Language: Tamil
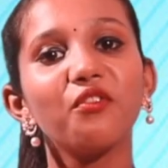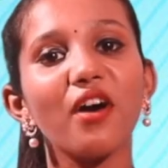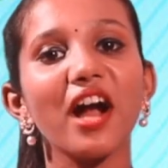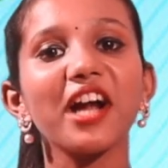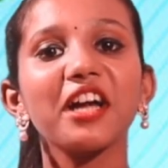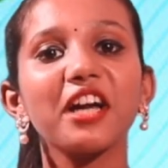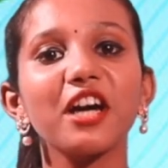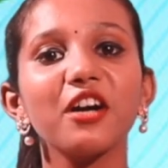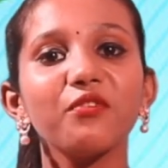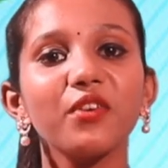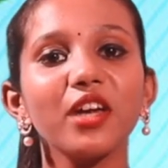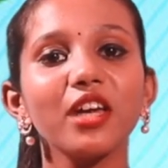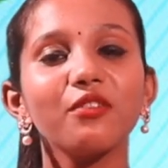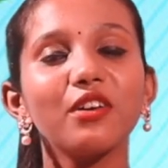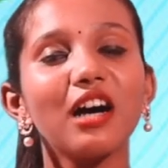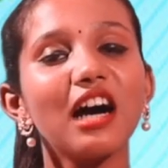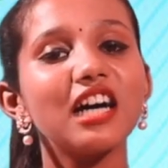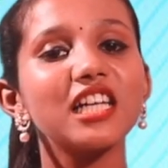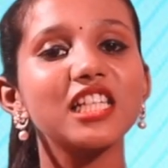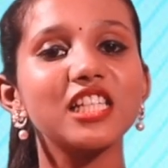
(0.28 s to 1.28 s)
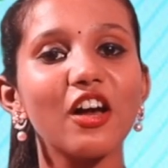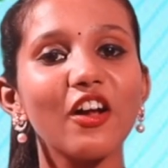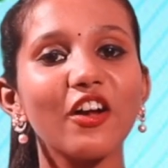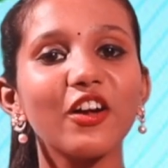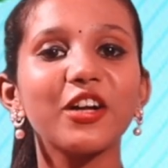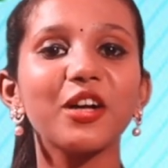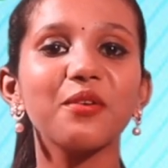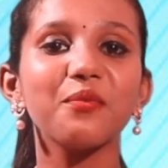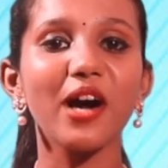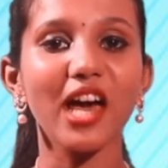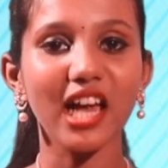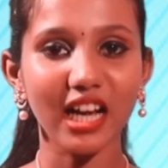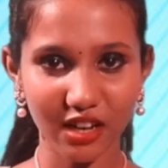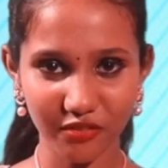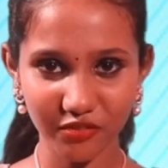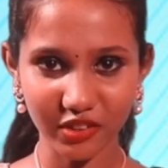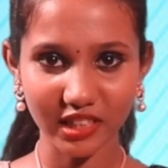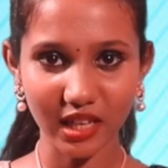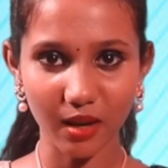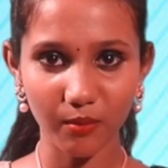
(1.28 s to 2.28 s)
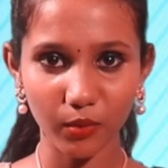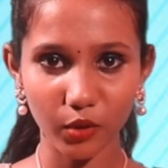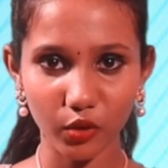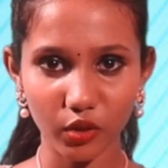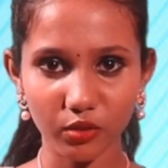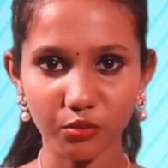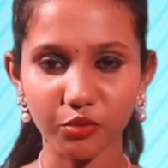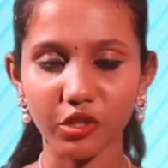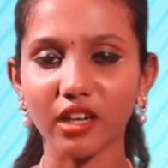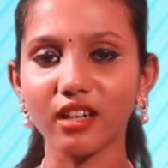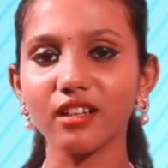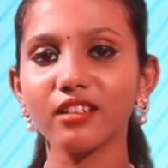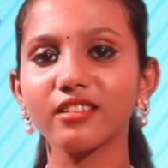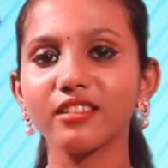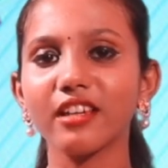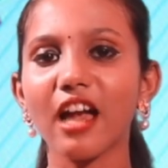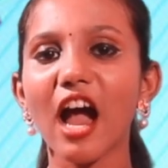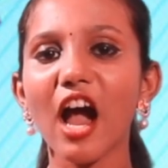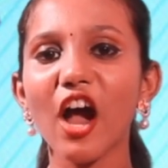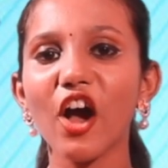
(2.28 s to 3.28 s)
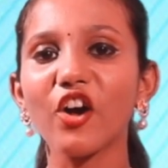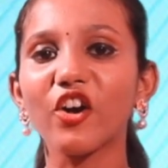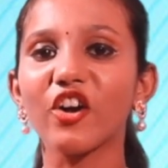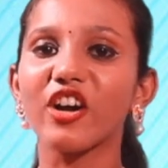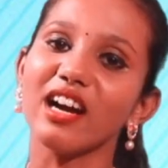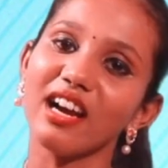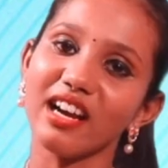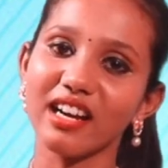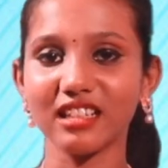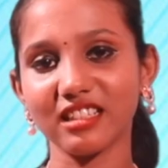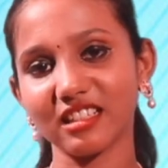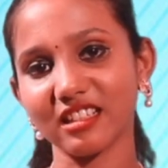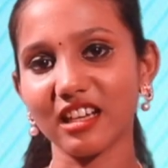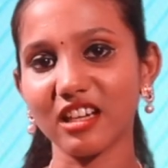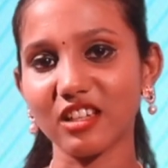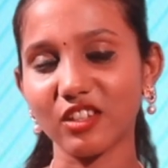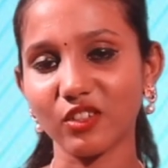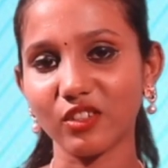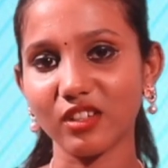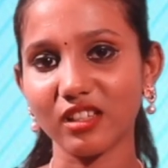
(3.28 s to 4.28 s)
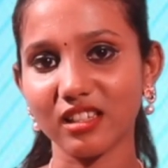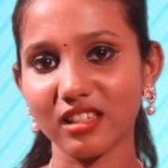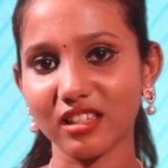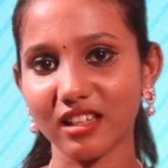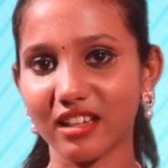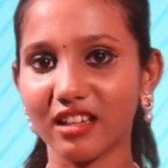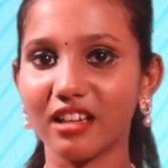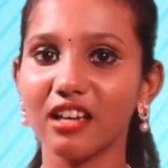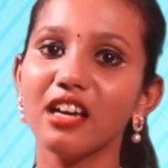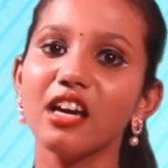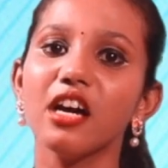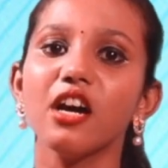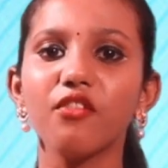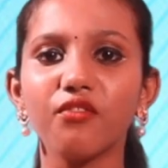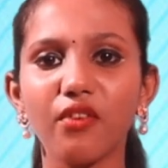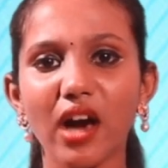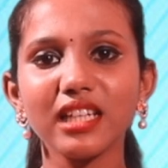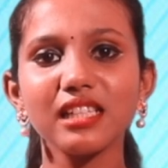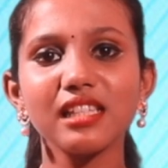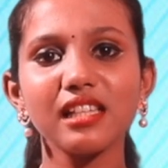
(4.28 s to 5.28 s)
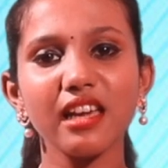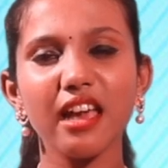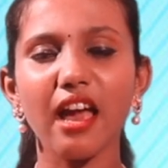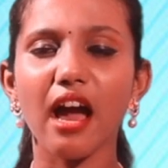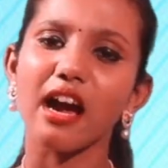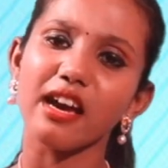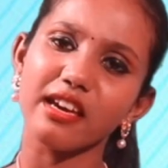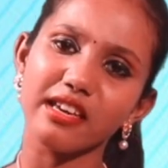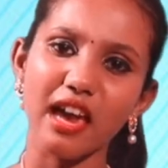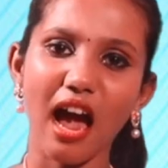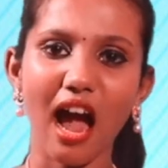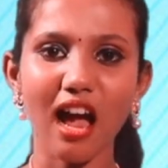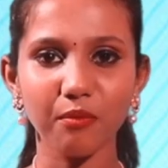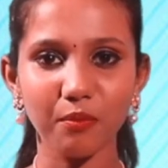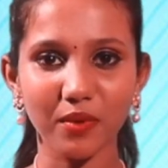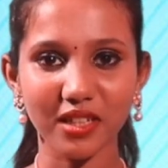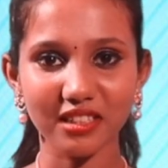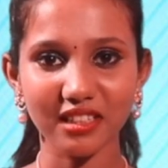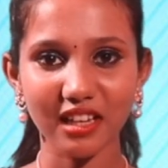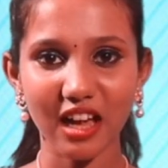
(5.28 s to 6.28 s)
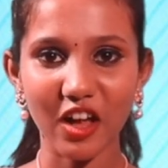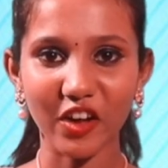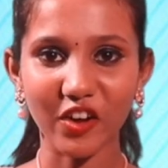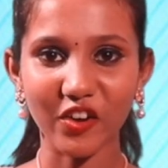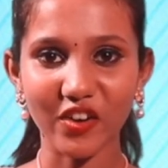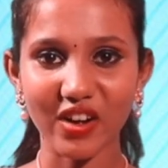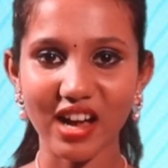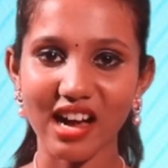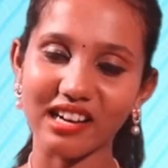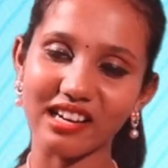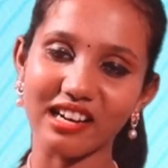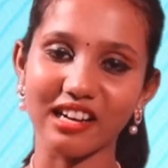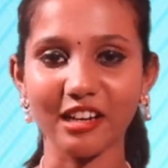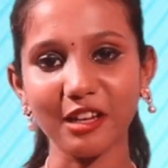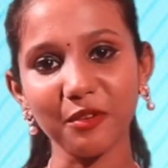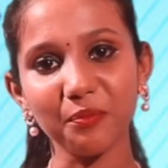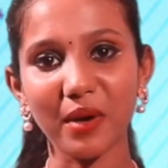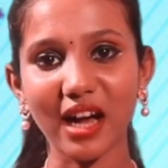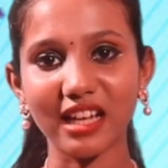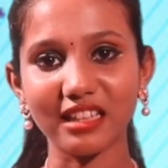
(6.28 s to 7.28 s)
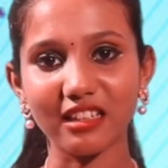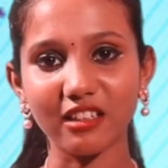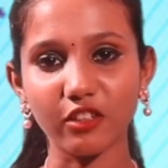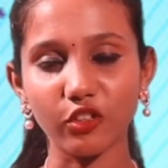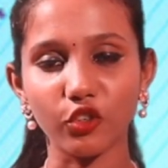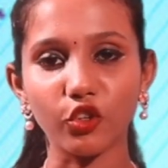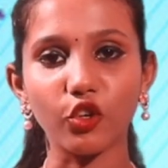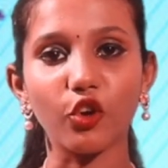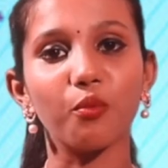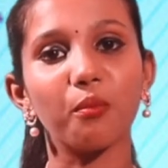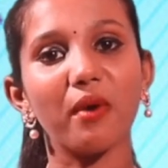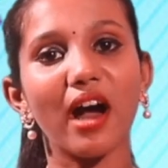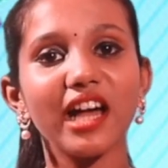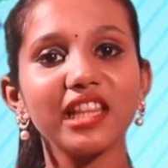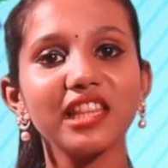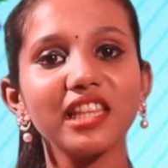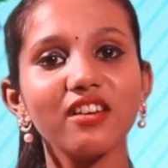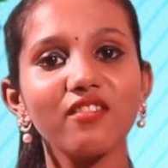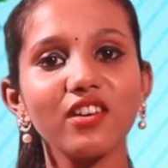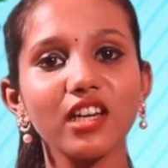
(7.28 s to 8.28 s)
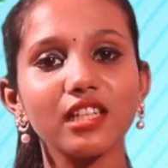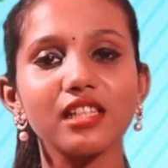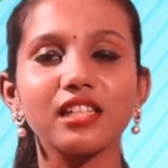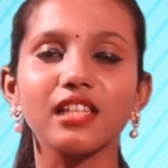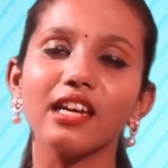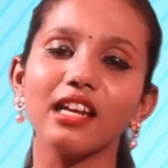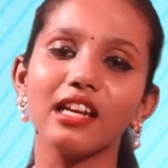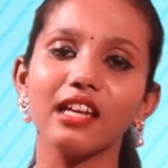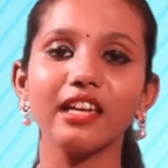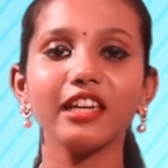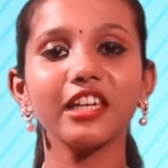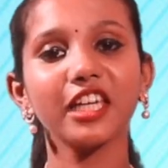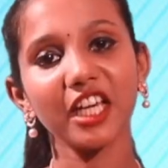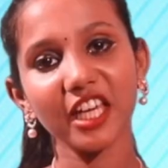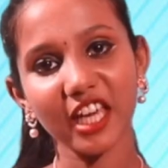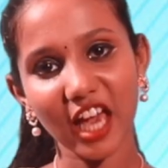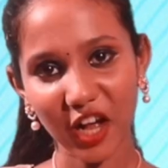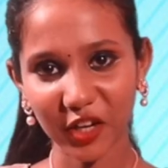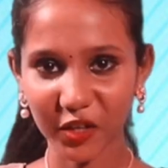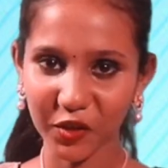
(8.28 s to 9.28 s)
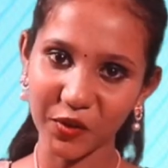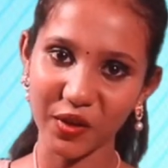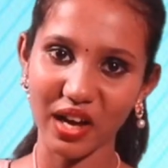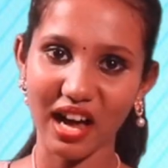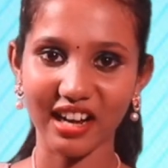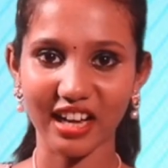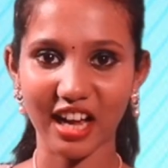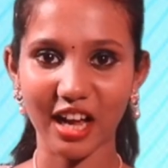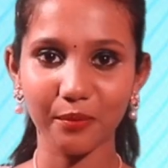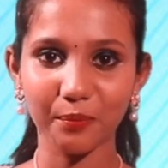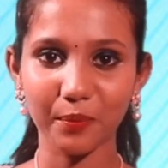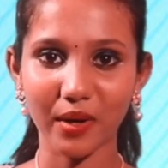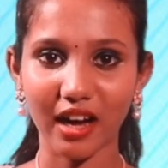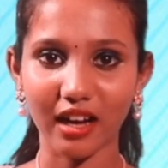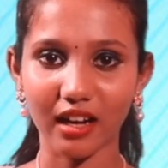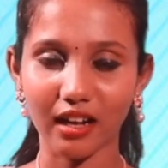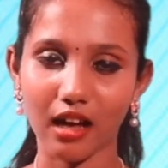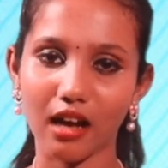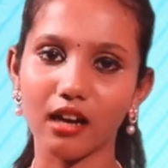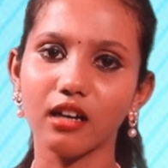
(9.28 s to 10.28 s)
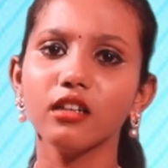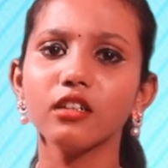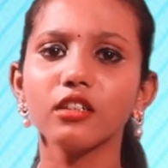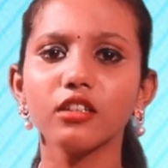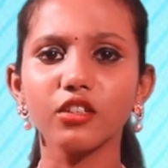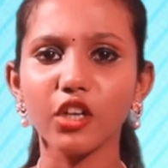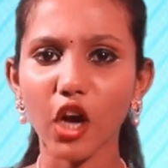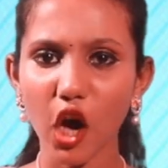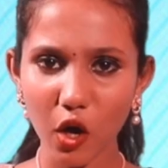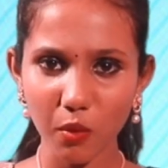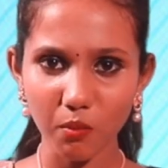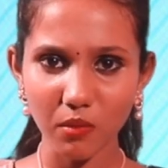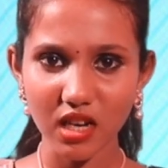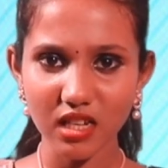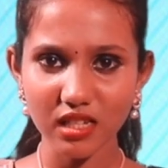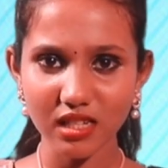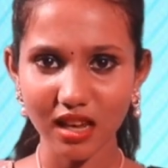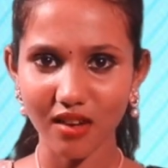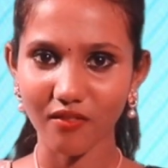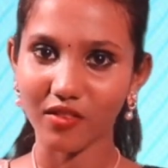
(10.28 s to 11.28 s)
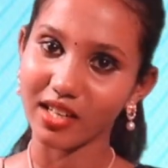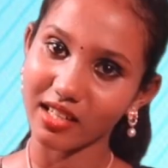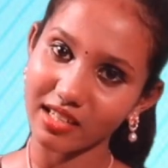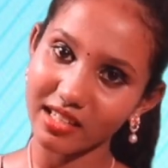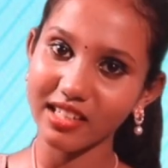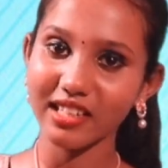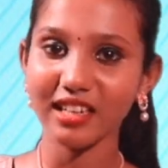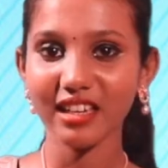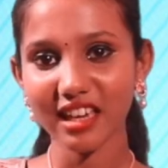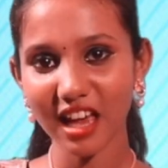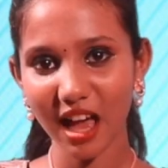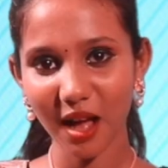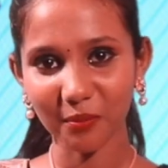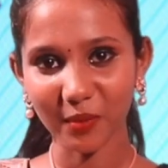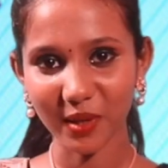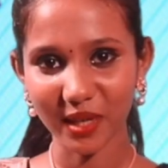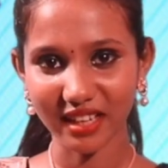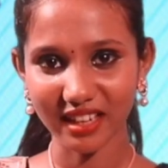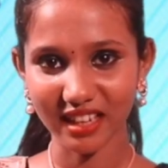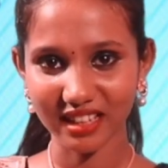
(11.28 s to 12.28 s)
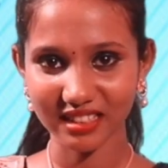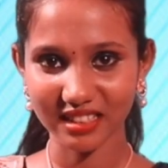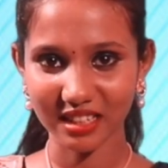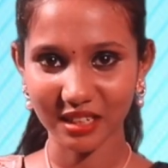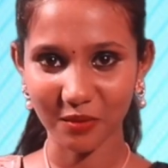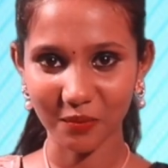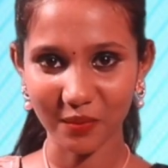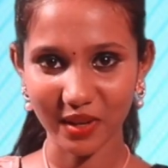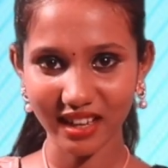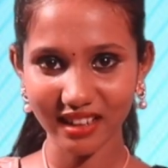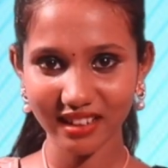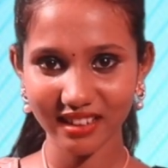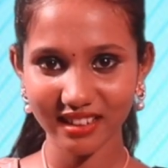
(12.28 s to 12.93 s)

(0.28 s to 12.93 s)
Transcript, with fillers: வணக்கம் வீவா வெல்கம் டு பயோகிராஃபி தமிழுக்கு சேனல் நான் உங்கள் ரஞ்சனா சுபக் சிங் வரிசையா யார் பிறந்தா நாள் கொண்டாடுறாங்கன்னு பார்த்துக்கோம் அந்த வரிசையில் இங்கே யார் கொண்டாடுறாங்கன்னு பார்க்கலாம் நவம்பர்ஸ் அவன் இங்கே யார் பர்த்டேன்னு தெரியுமா